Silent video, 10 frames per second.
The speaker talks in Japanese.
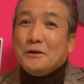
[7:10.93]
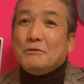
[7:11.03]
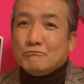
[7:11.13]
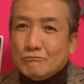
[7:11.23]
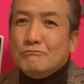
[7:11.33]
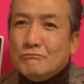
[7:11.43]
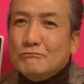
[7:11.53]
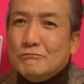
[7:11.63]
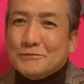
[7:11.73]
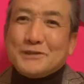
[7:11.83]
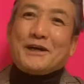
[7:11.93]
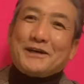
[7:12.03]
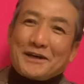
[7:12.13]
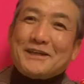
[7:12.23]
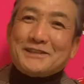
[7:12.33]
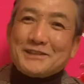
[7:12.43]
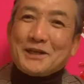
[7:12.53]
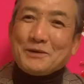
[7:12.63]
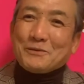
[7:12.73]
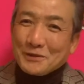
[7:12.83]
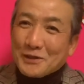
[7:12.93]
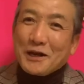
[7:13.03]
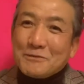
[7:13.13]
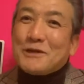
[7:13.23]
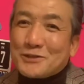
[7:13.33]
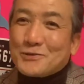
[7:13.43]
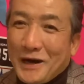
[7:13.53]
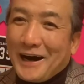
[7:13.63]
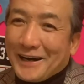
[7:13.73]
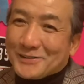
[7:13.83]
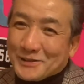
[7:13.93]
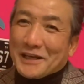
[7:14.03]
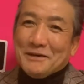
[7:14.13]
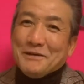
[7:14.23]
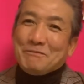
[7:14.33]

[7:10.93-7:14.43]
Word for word: うん、みたいな感じで、ほんでやりますわ言うて。